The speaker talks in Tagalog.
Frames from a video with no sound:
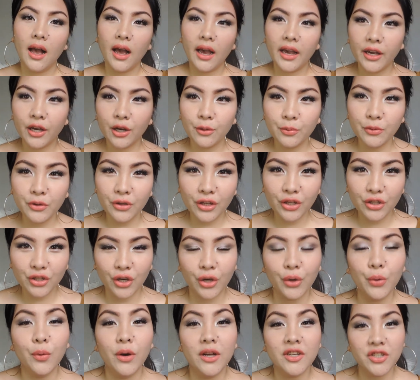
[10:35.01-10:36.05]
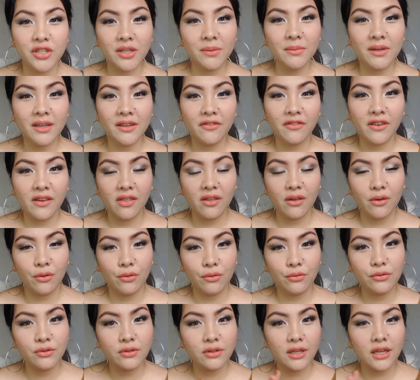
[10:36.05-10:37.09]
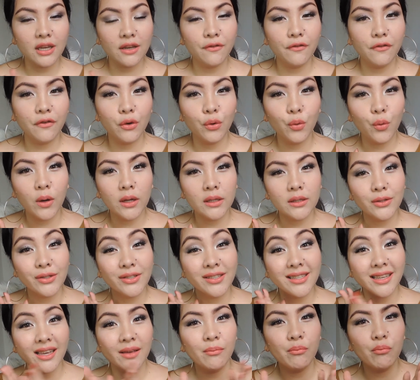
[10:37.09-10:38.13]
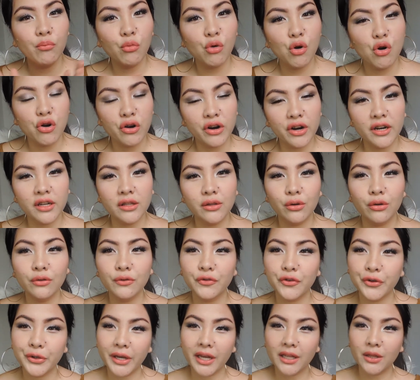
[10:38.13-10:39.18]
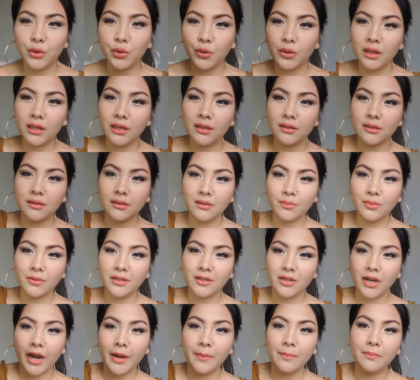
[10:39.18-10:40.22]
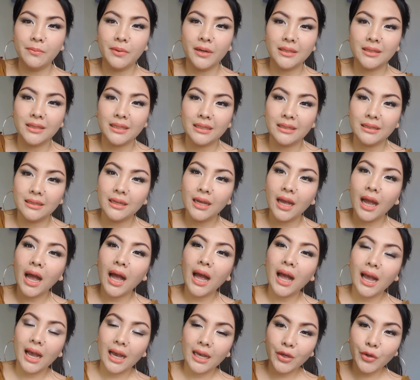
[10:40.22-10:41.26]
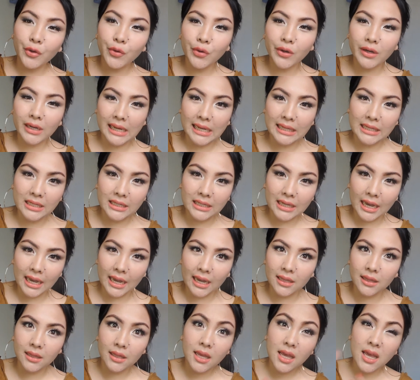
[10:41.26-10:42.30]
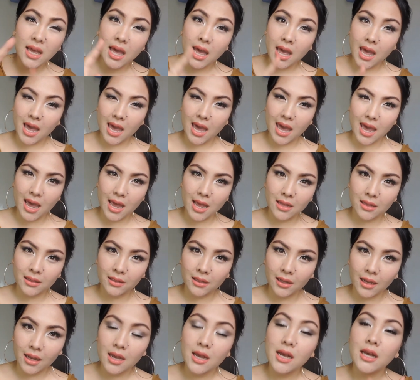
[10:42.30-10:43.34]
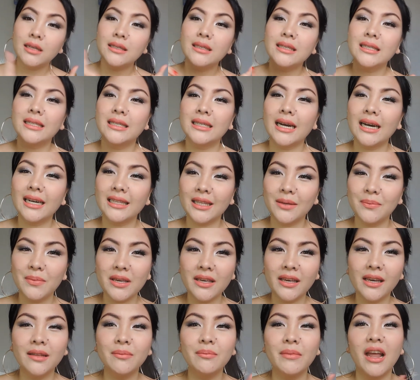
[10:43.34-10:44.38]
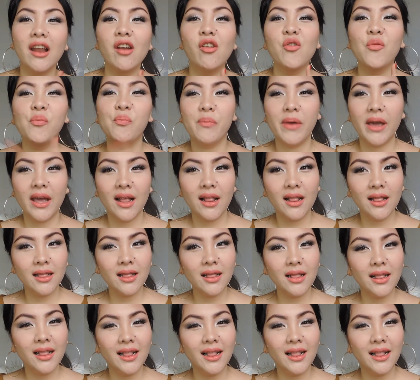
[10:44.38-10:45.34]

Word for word: I hope you enjoy watching my videos. If you want to see more, don't forget to click the subscribe button, yung red dyan. And sa katabi niyan, merong bell.